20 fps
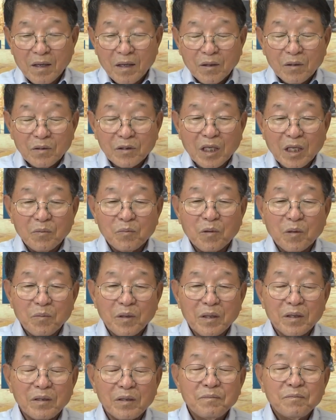어떻게
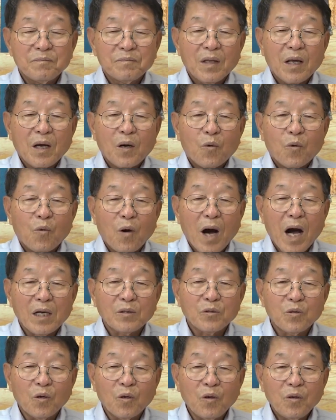보면은
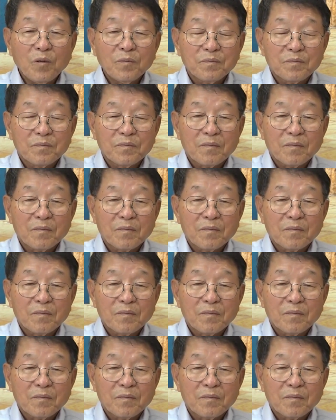왕도